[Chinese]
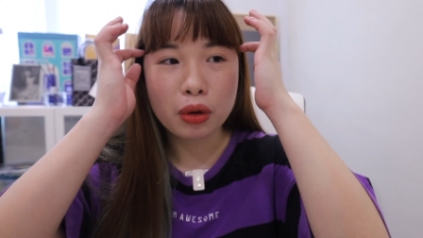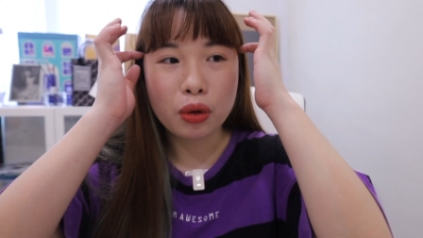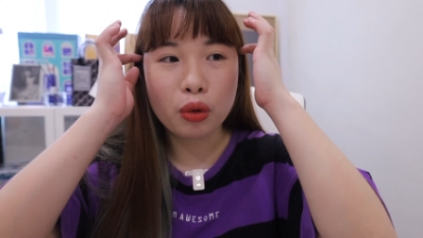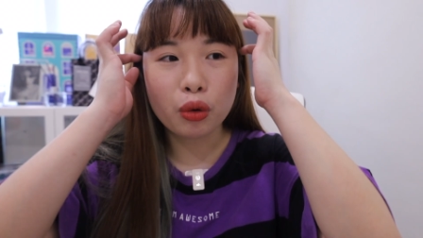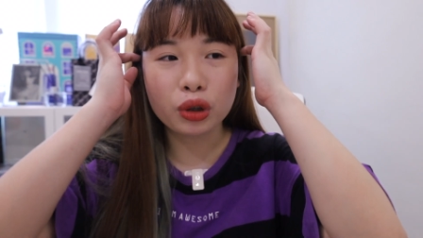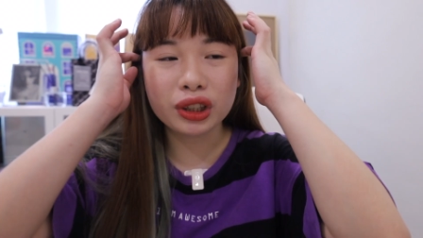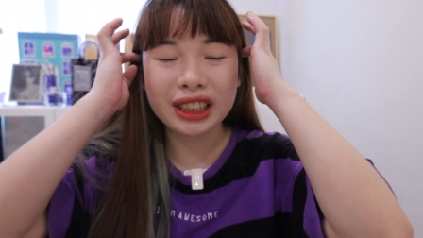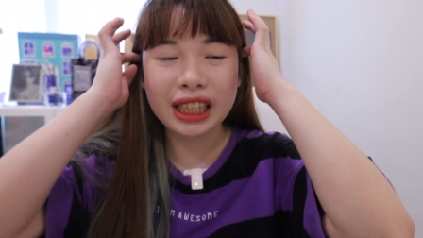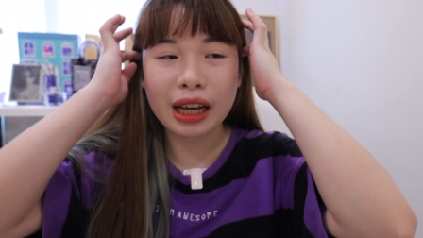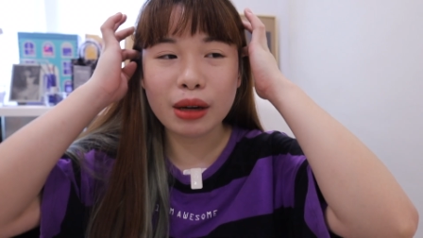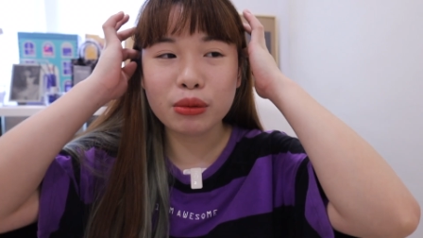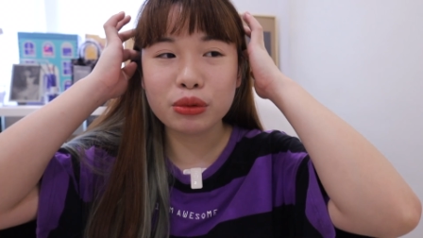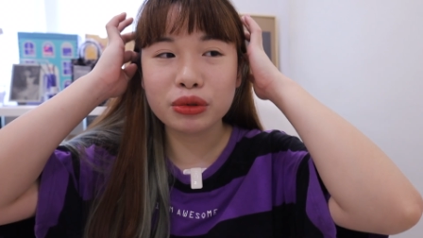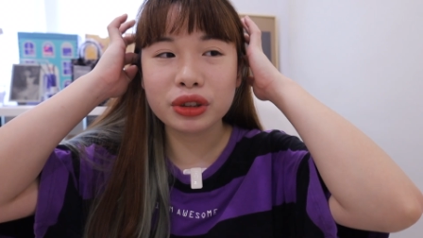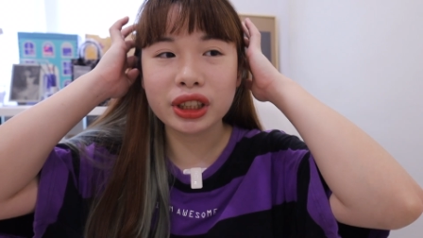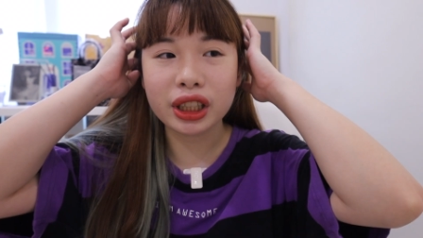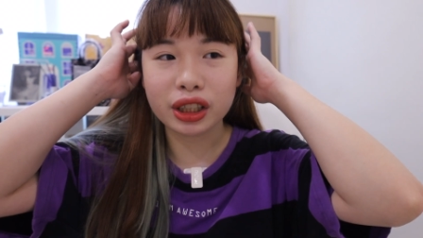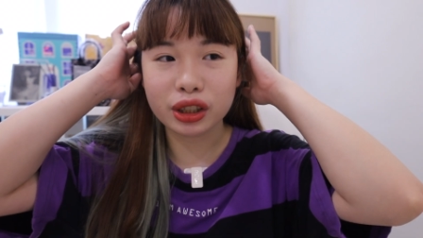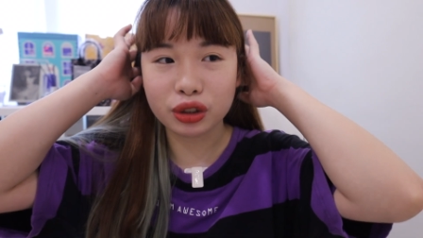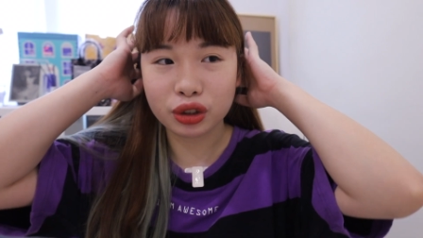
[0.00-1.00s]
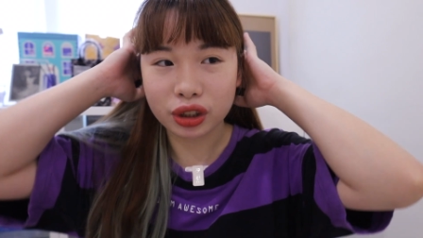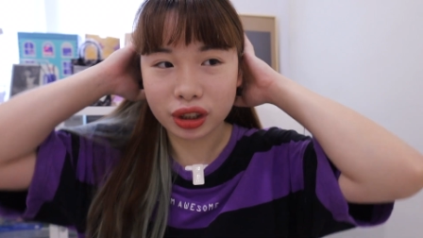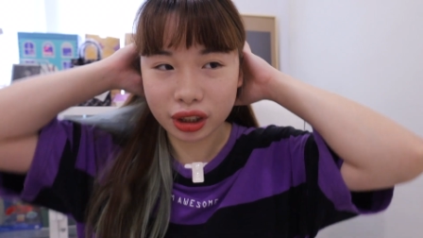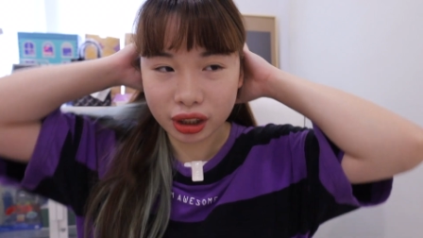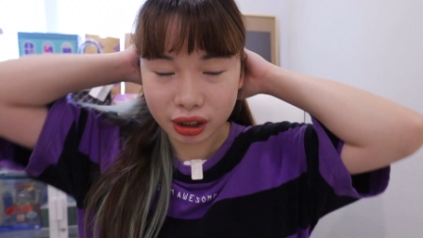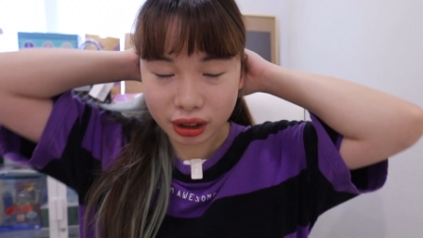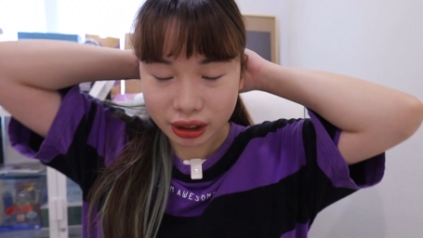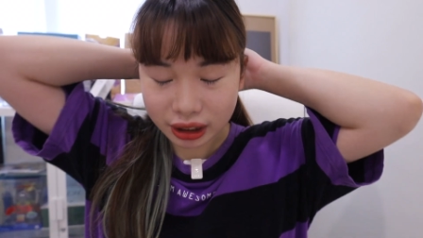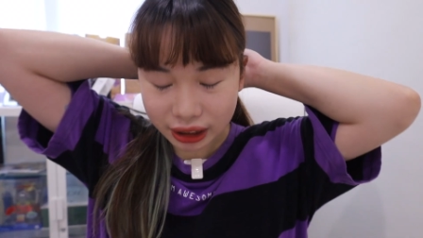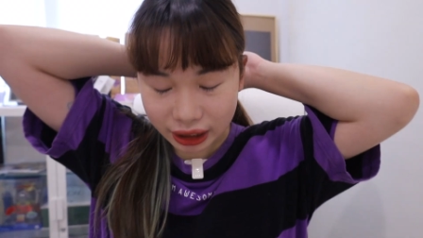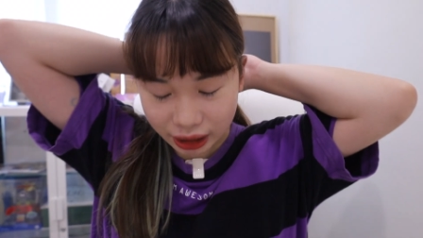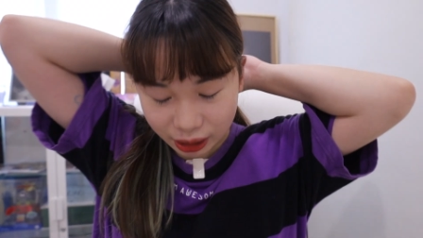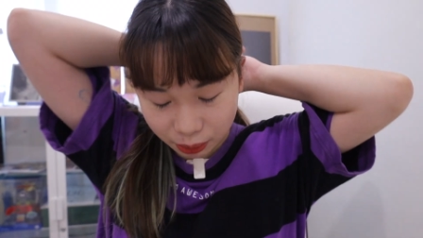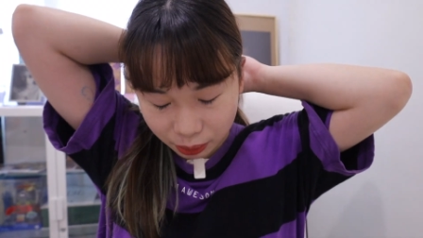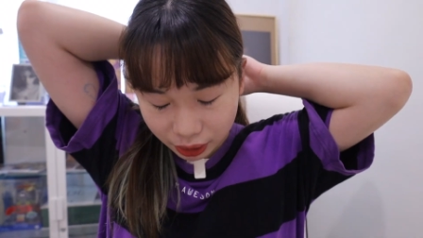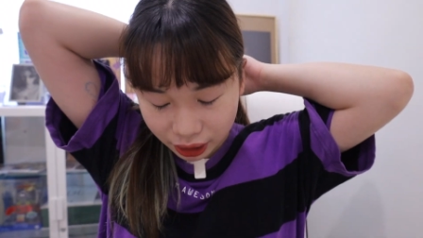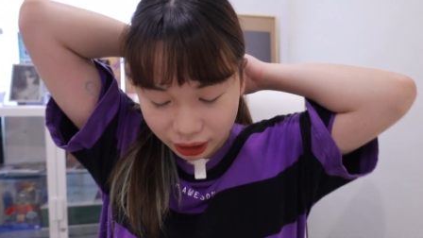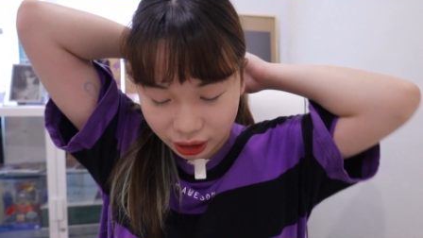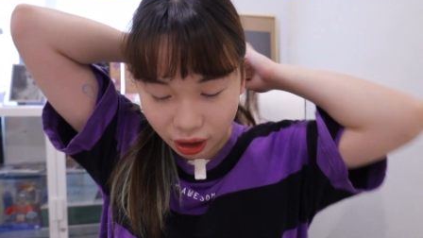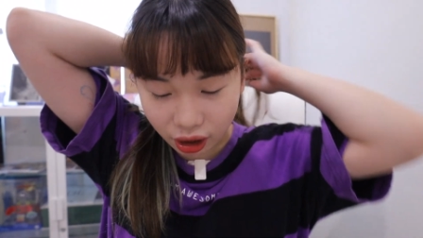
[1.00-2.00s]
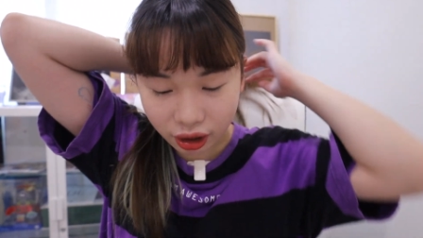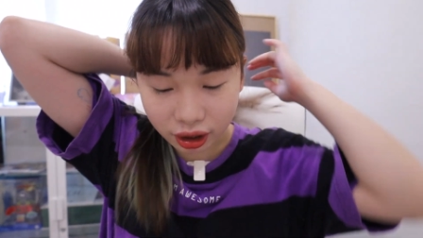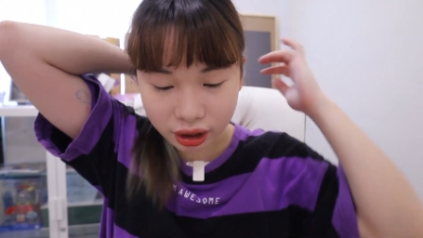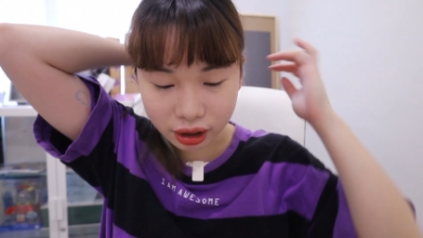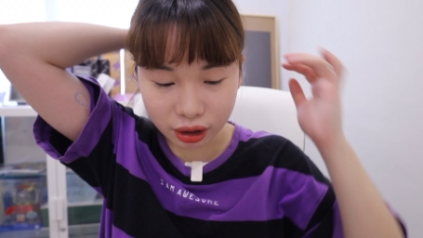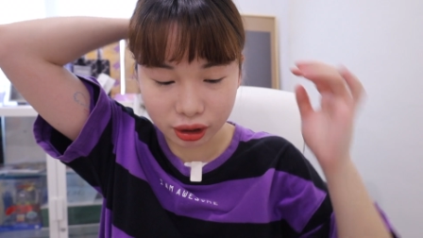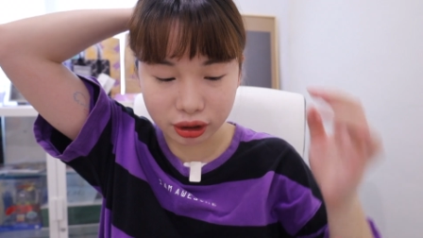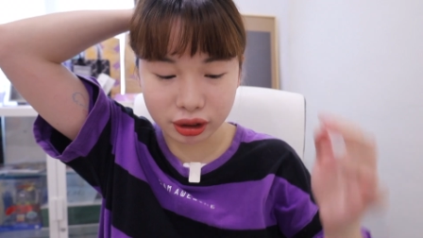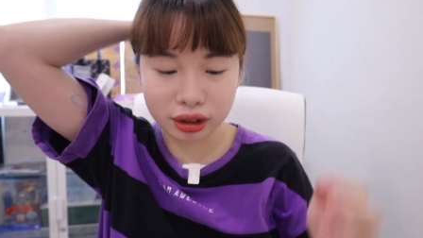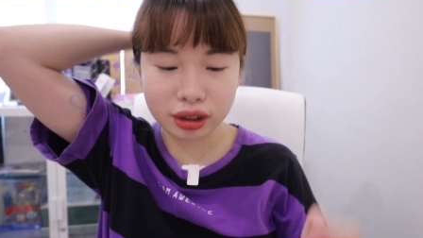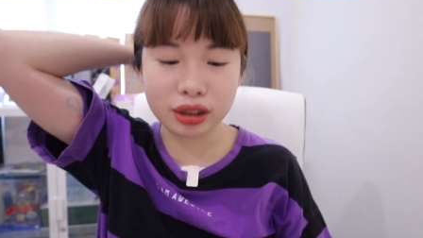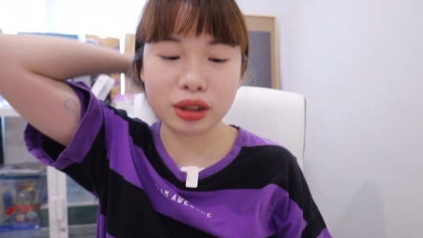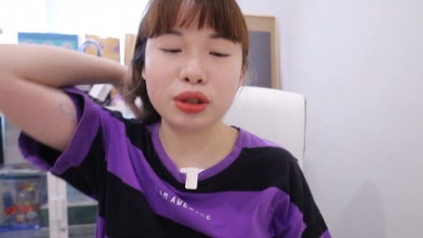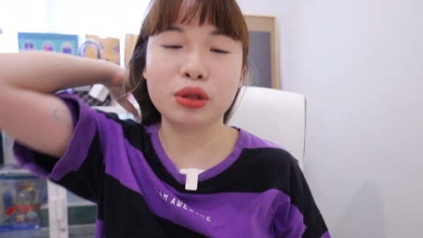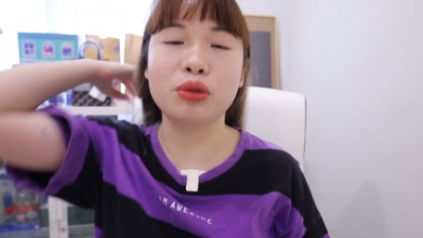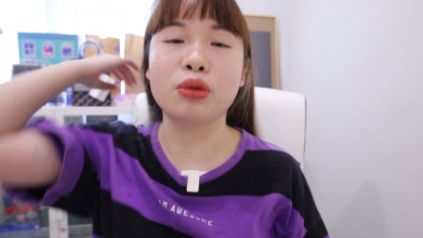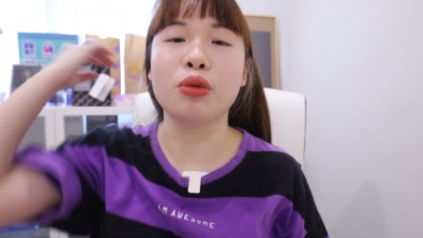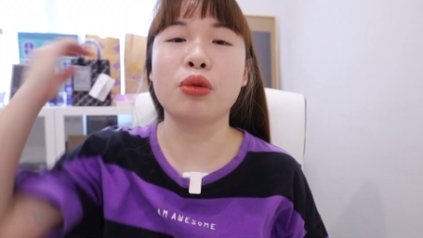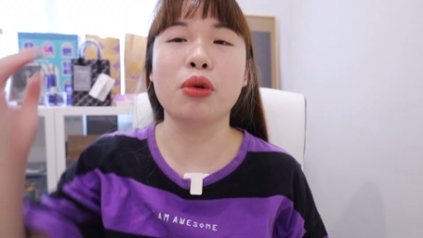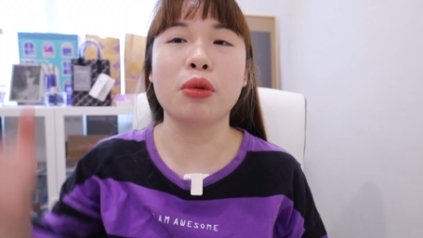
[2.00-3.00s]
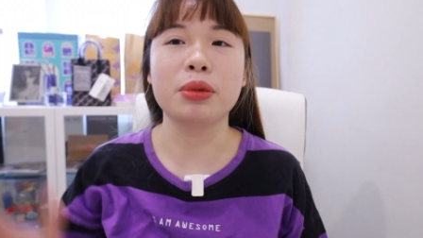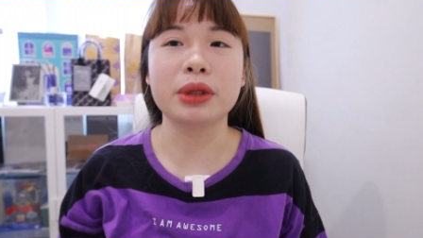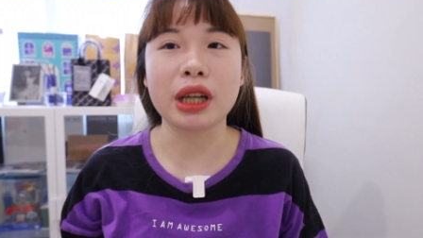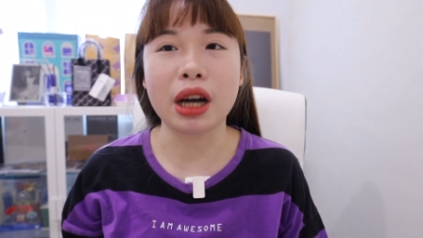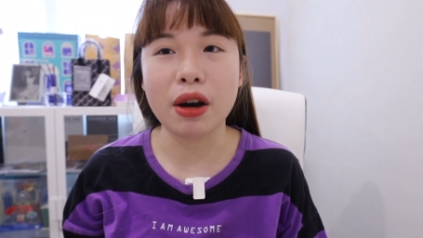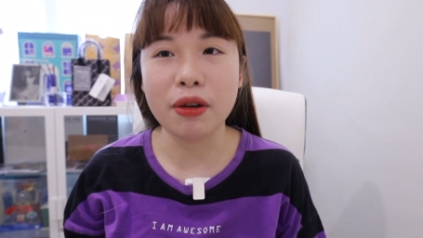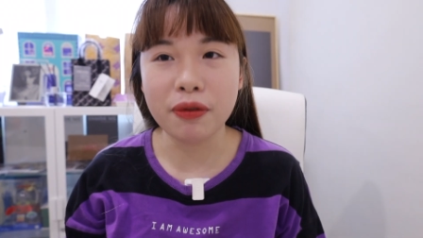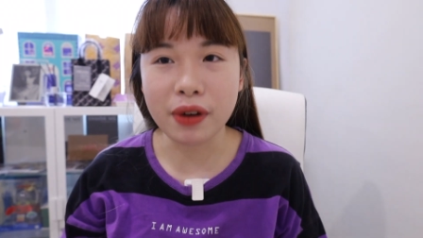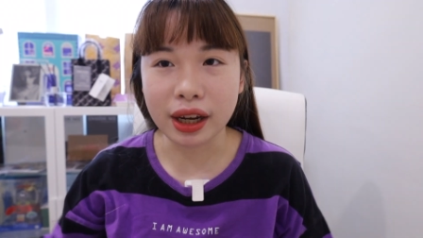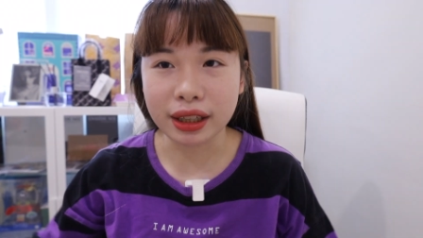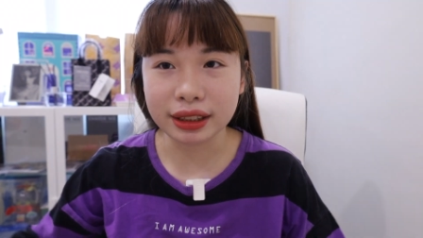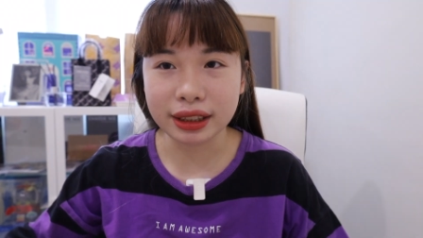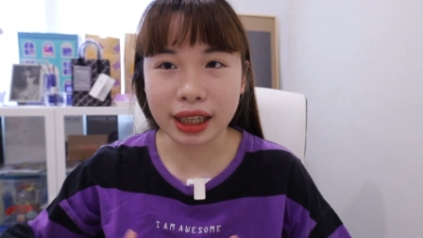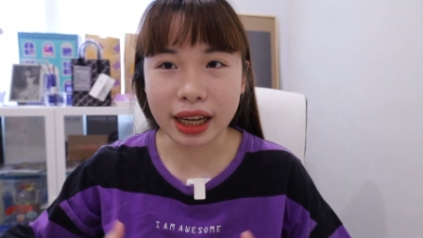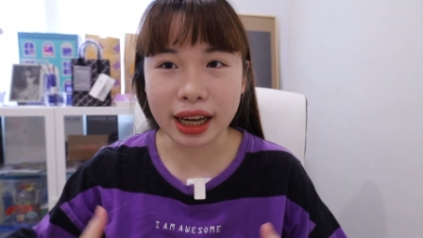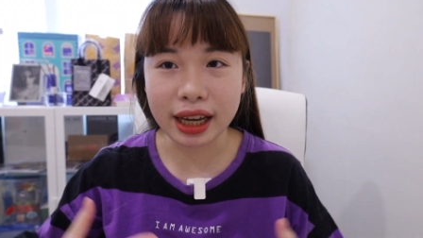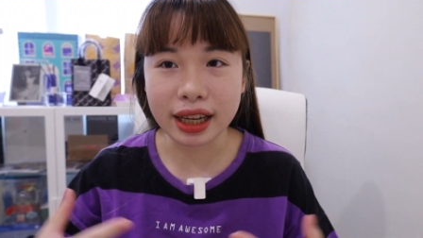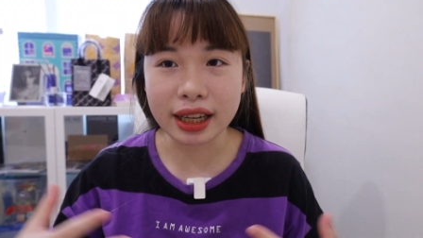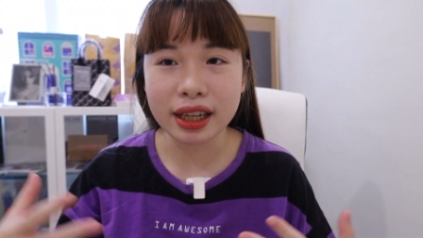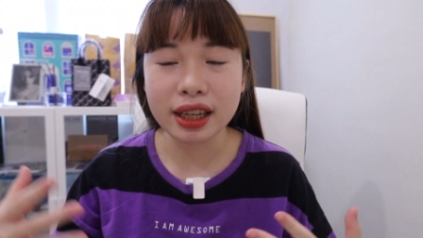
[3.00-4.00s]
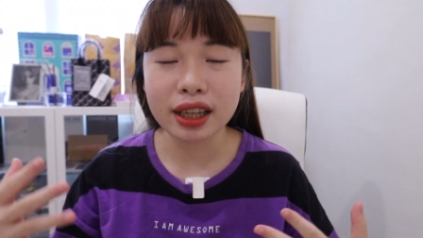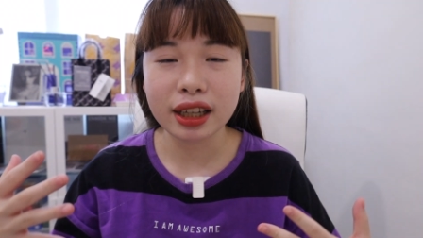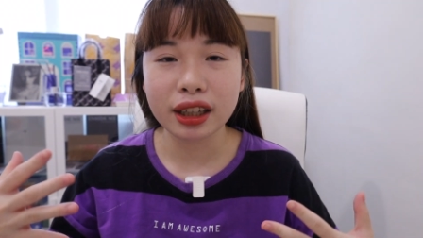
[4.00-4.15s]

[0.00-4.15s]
我现在目前觉得经营频道可能是我比较放在